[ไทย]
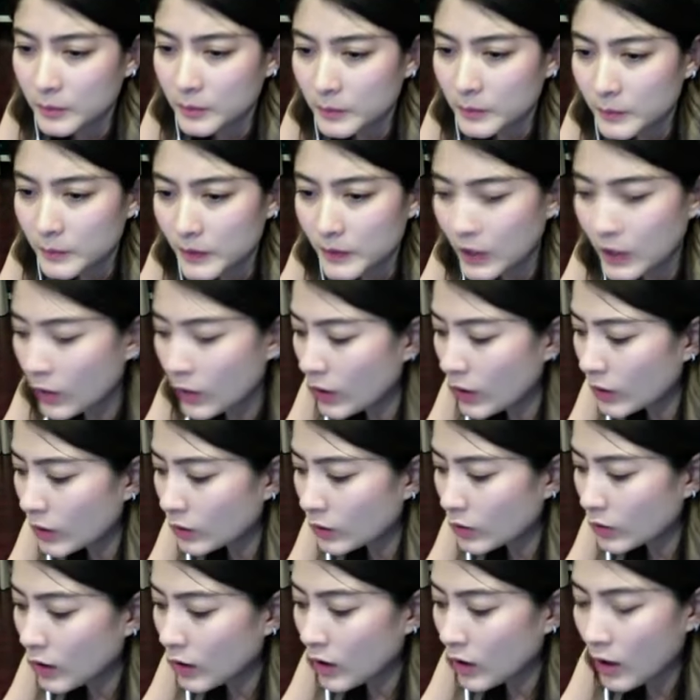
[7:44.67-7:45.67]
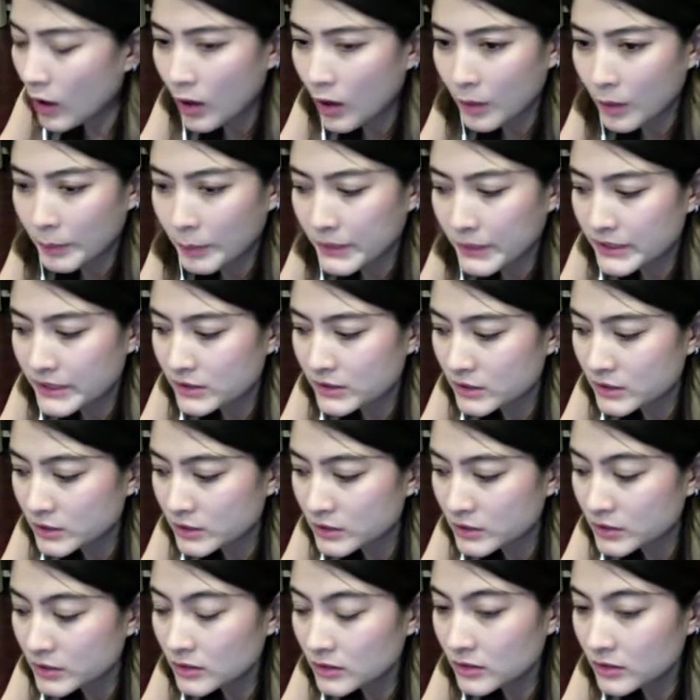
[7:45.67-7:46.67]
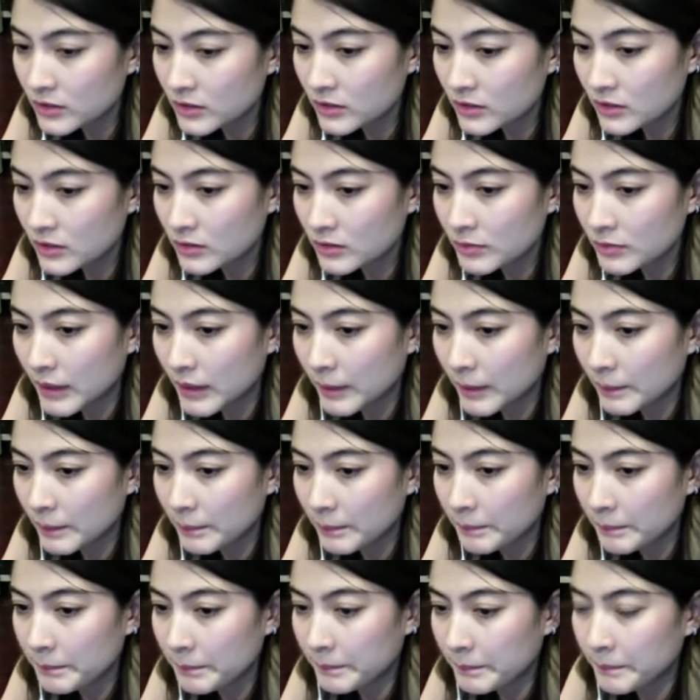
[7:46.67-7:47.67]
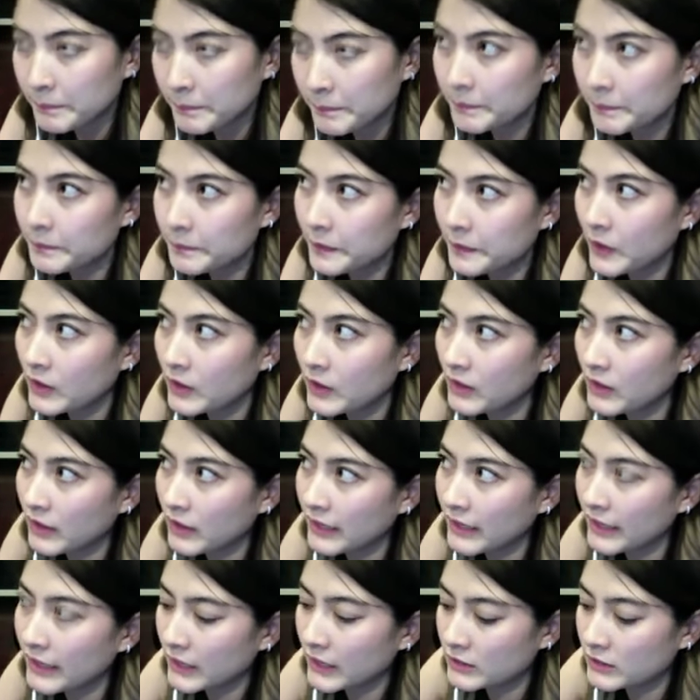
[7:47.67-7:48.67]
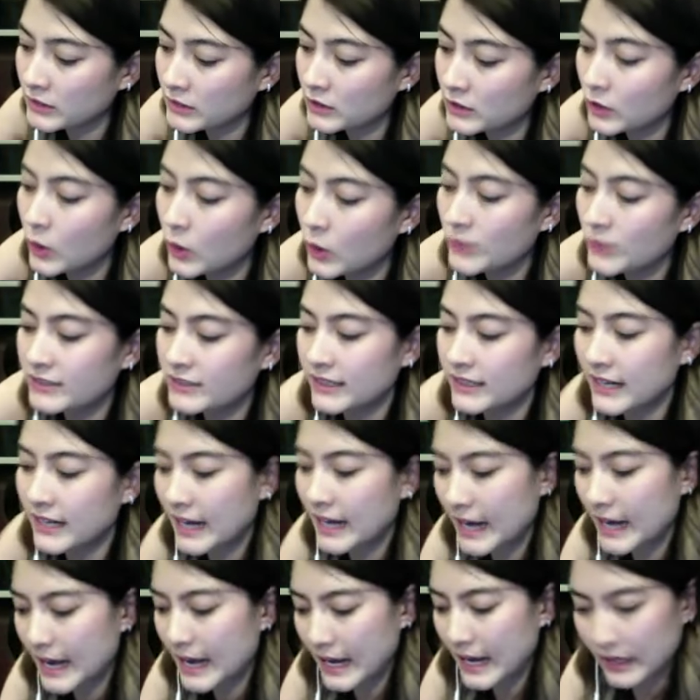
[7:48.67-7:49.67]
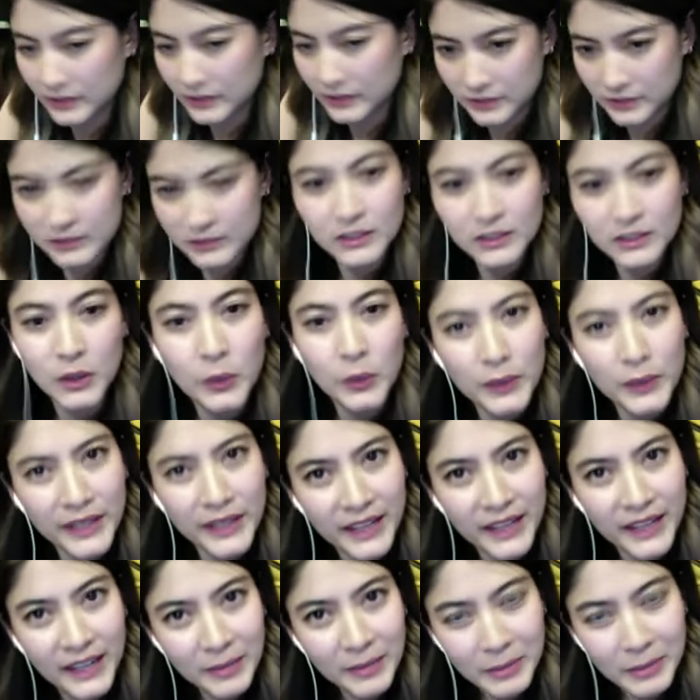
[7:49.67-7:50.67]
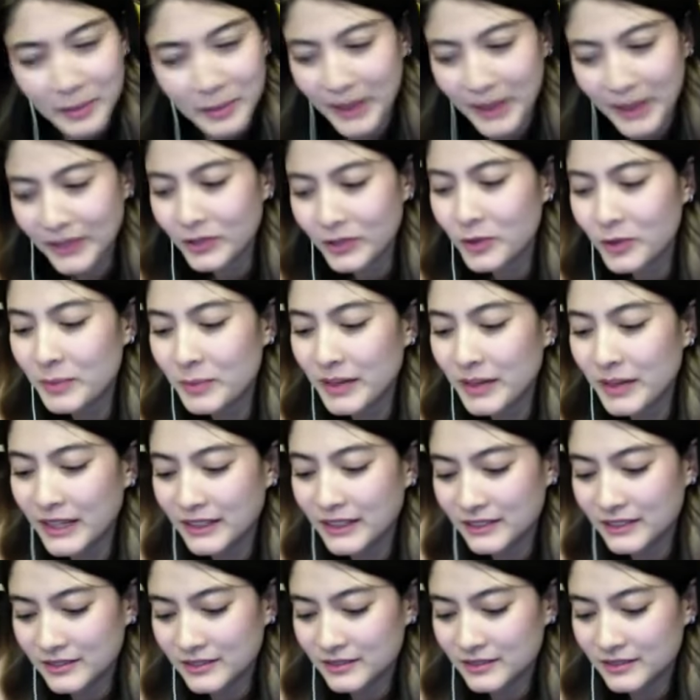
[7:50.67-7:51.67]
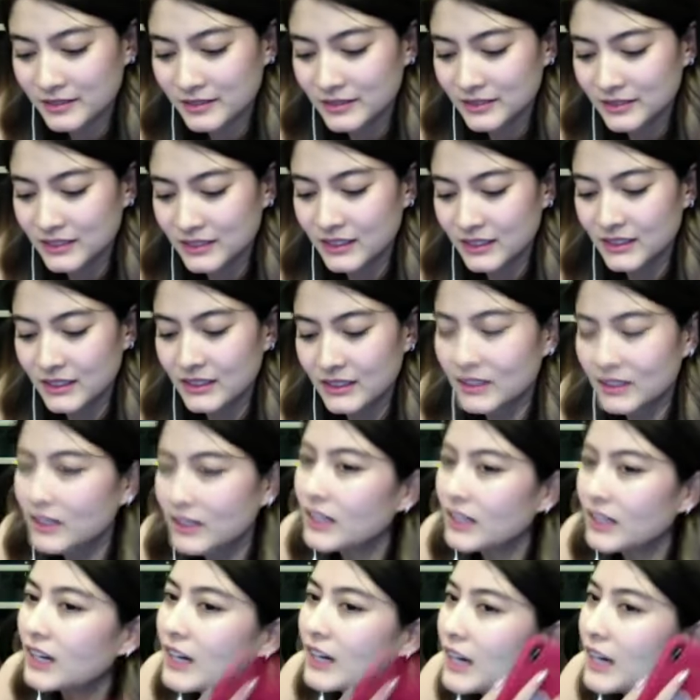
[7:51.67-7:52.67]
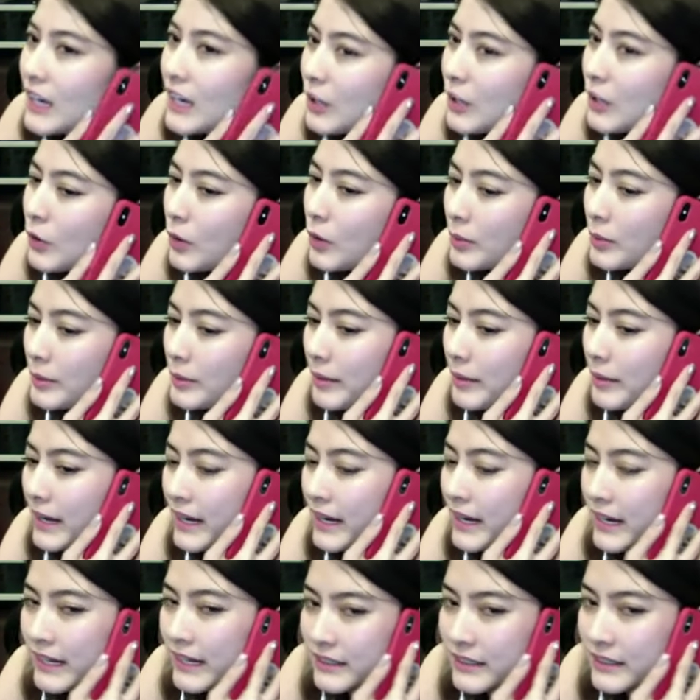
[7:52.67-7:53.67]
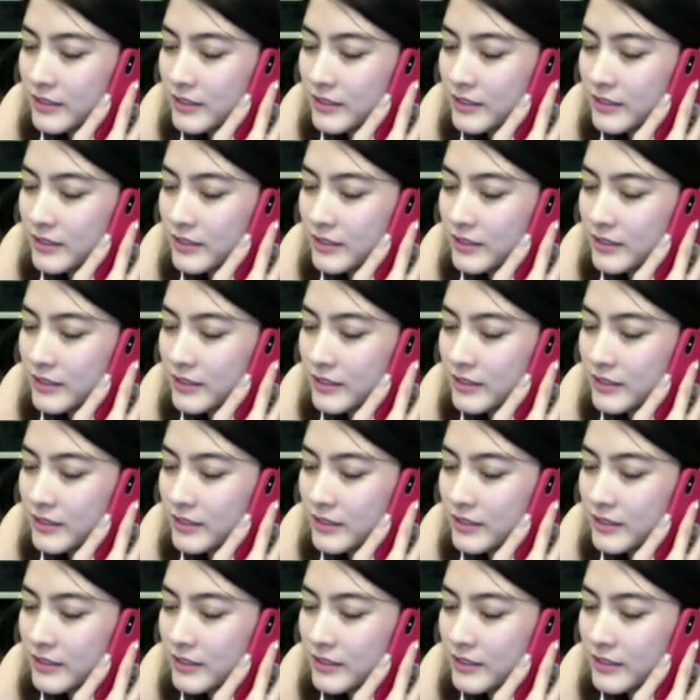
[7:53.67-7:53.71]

แล้วเขาก็ไปซื้อแบบเขาเรียกอะไรอ่ะ ซื้อโฆษณาสักครู่นะคะ พี่แพงโทรมา ฮัลโหลพี่แพง